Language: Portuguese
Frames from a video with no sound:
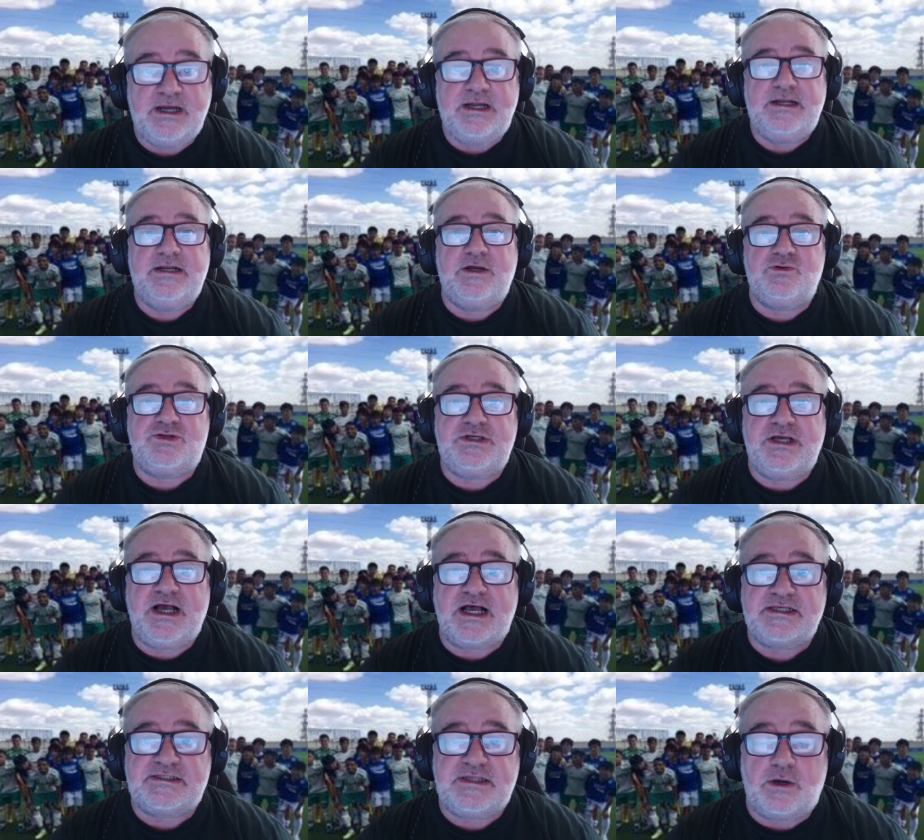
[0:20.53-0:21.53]
Não se
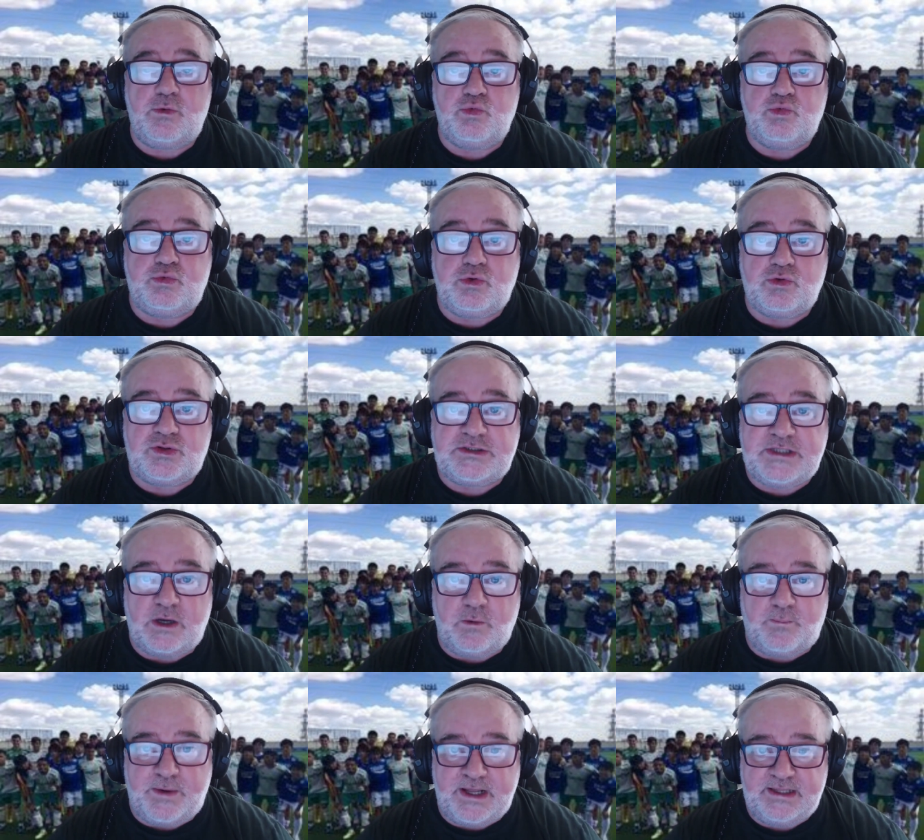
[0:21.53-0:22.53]
gasta um
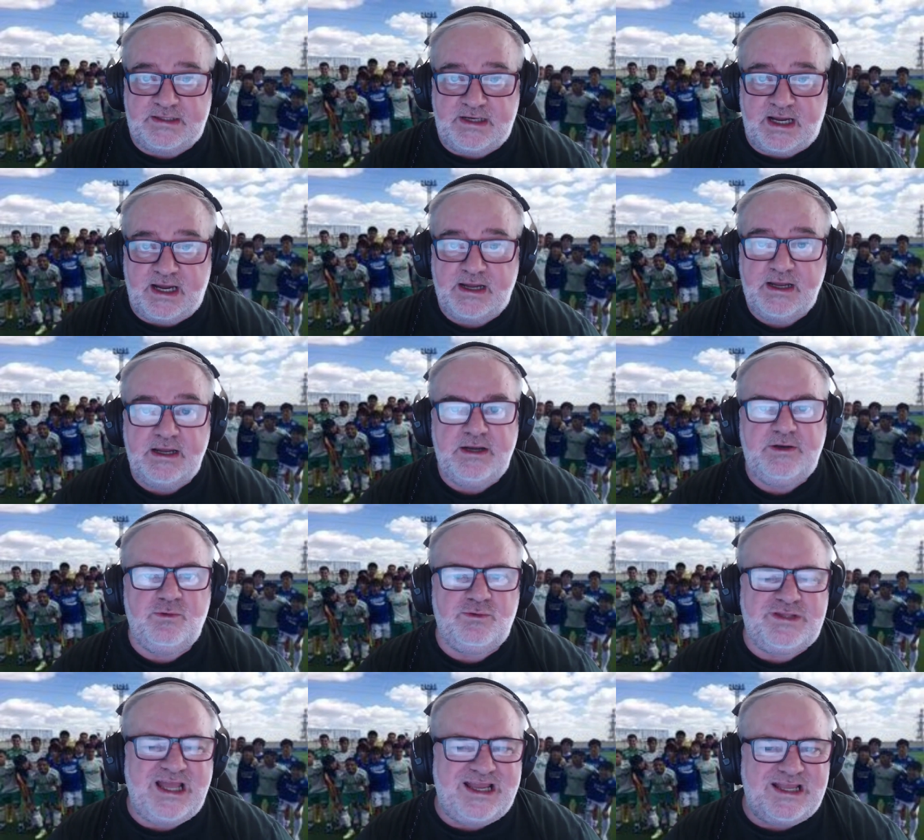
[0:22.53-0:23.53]
tostão para entrar. Não
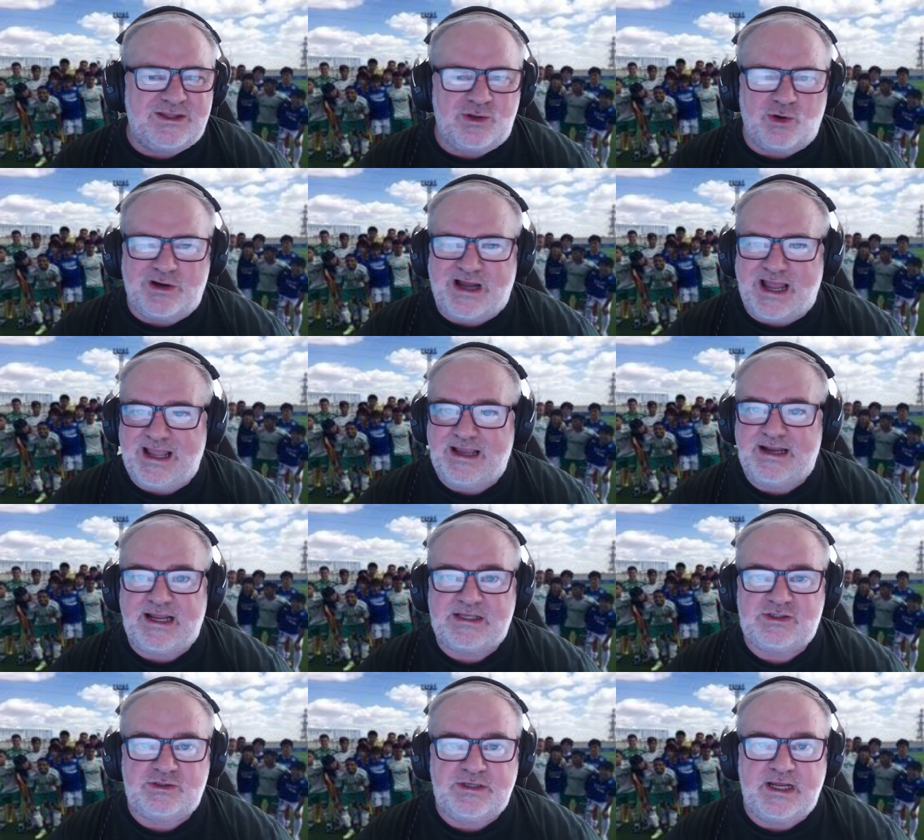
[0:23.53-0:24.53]
tem que trocar
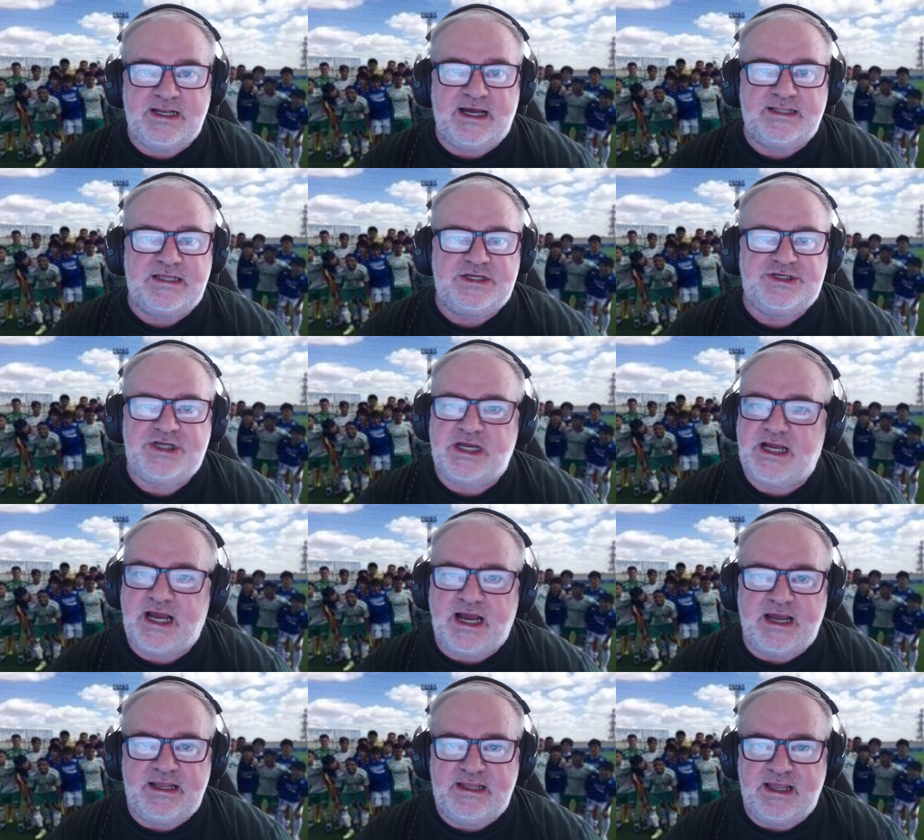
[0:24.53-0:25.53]
ingresso nem nada. É
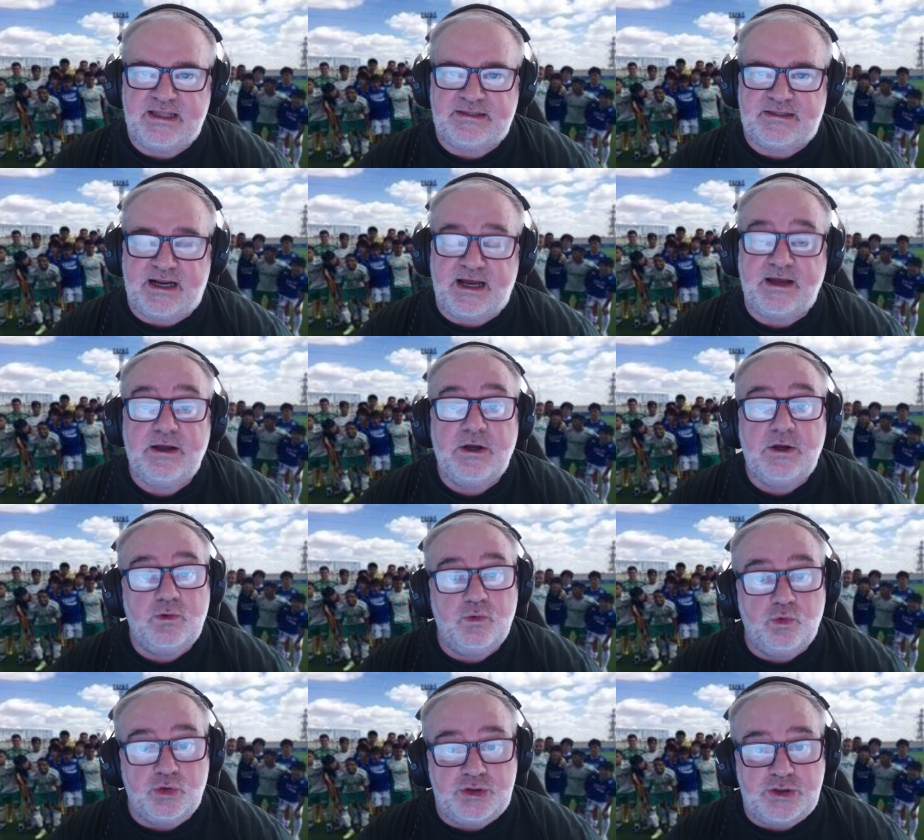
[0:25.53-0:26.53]
chegar e entrar.
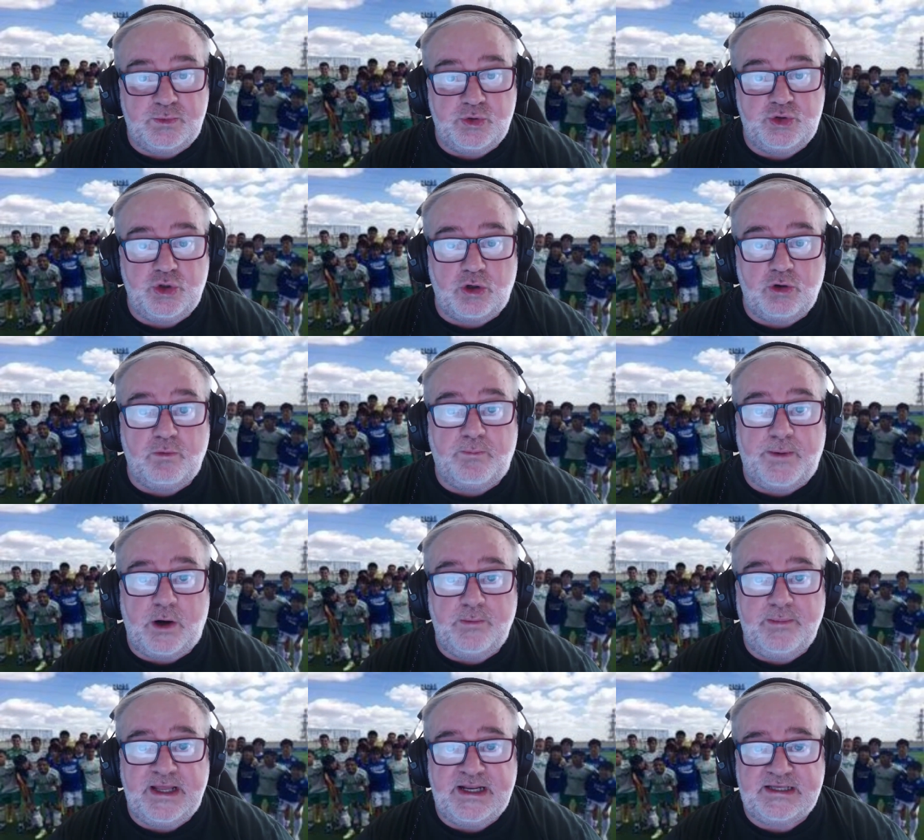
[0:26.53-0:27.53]
No último jogo,
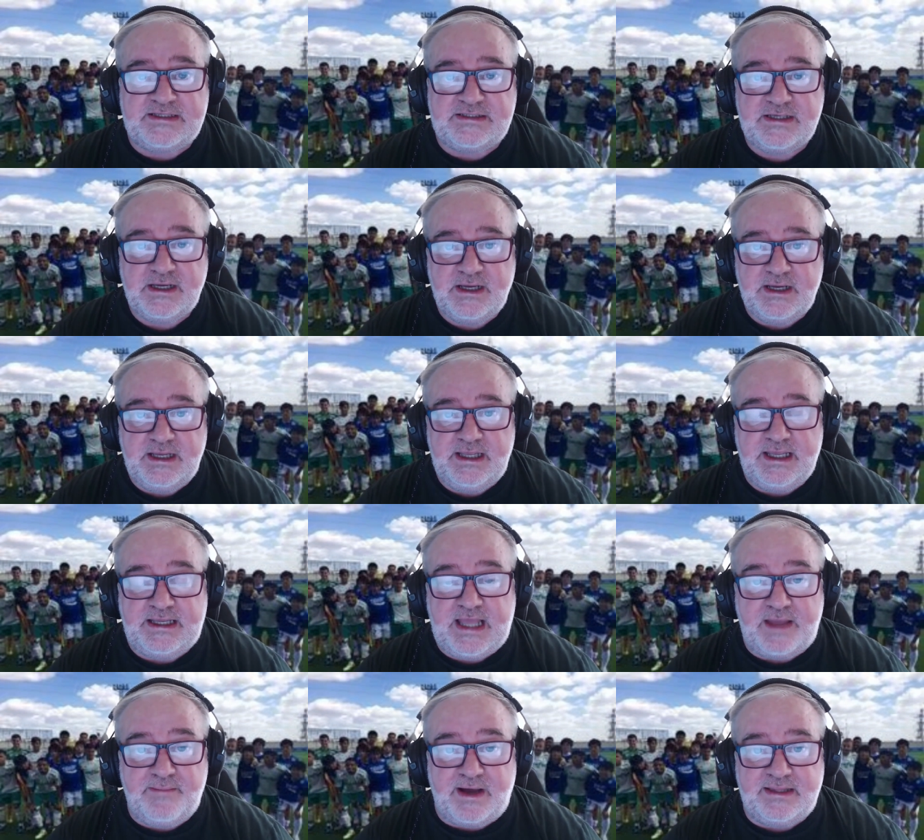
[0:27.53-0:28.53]
Palmeiras e
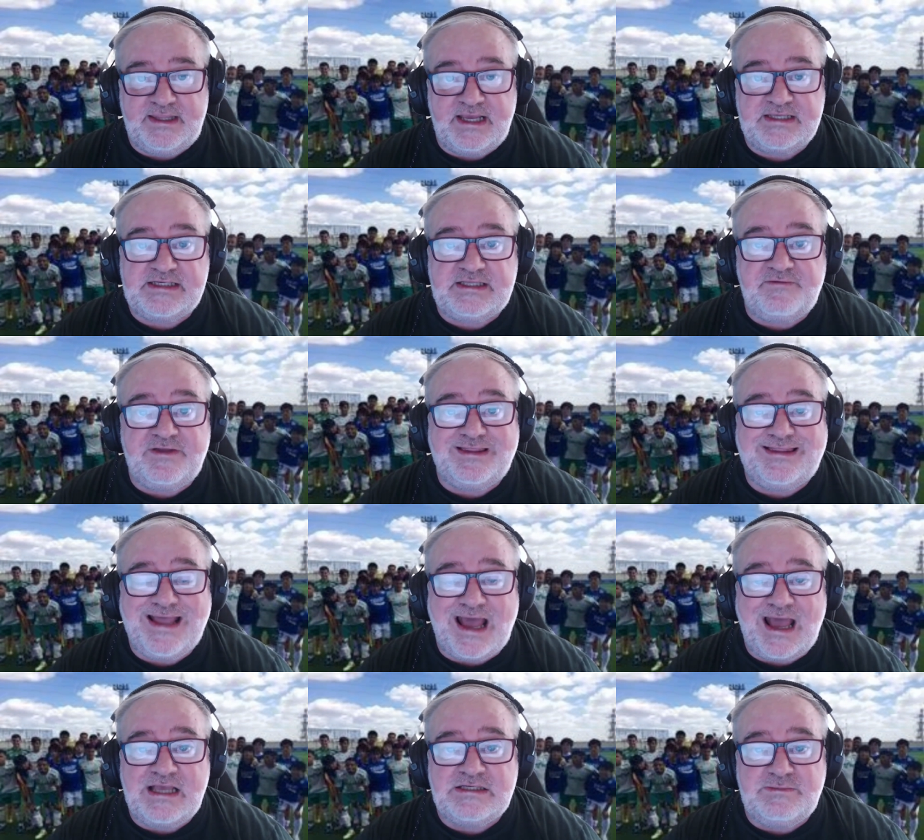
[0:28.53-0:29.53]
Queimadense teve
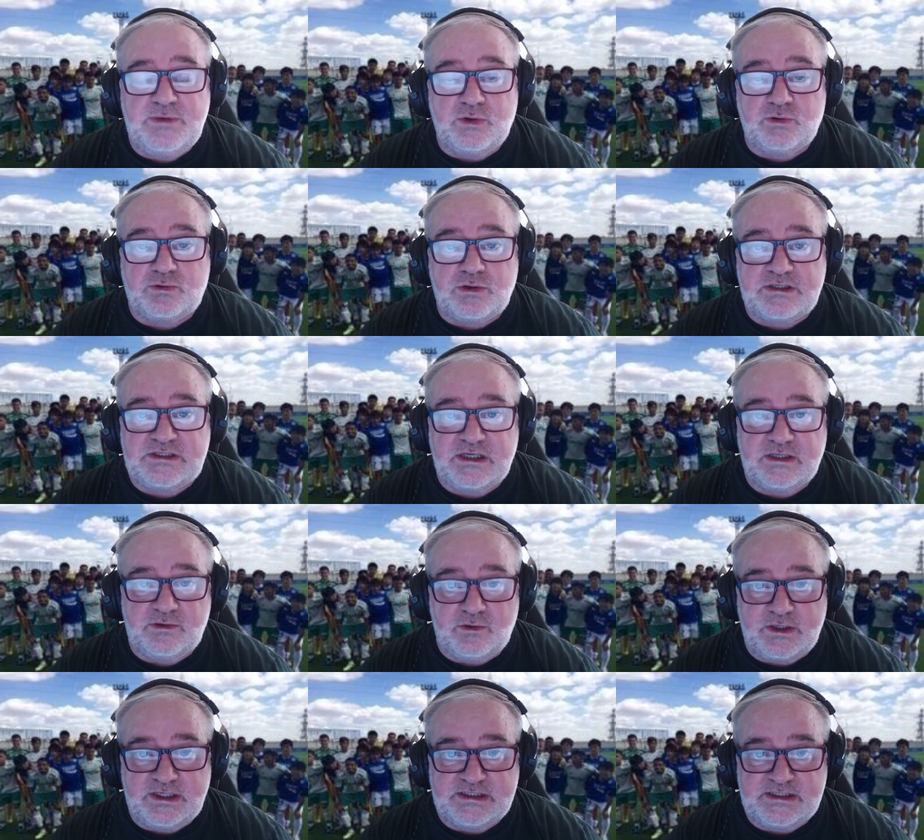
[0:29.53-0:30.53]
10 mil
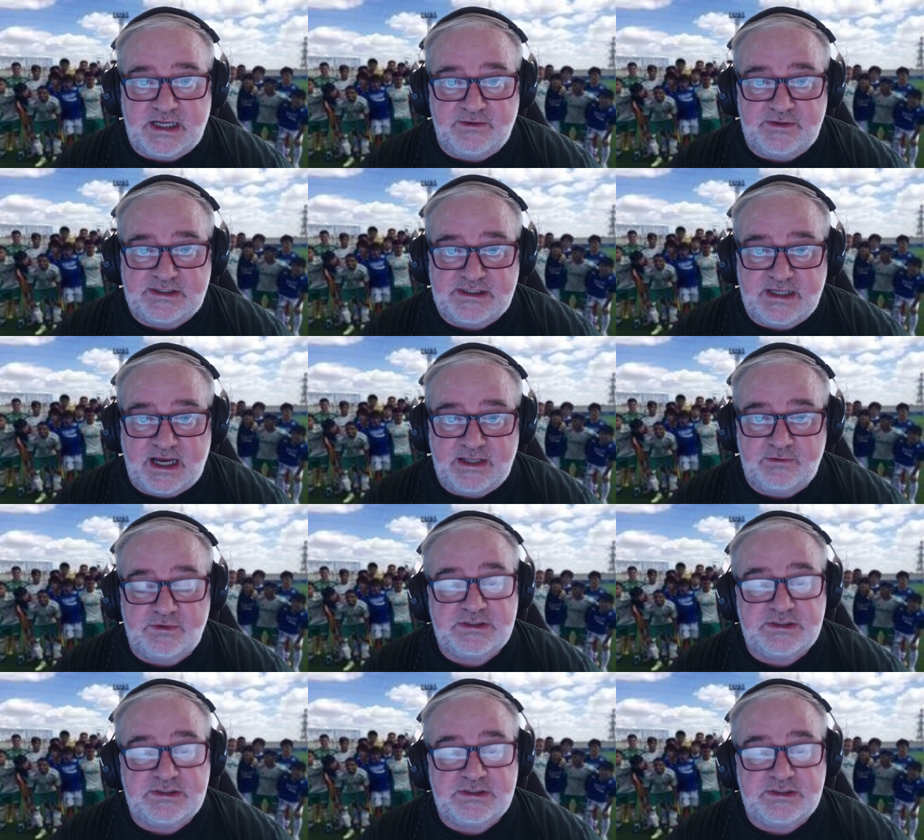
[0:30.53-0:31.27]
torcedores lá no estádio.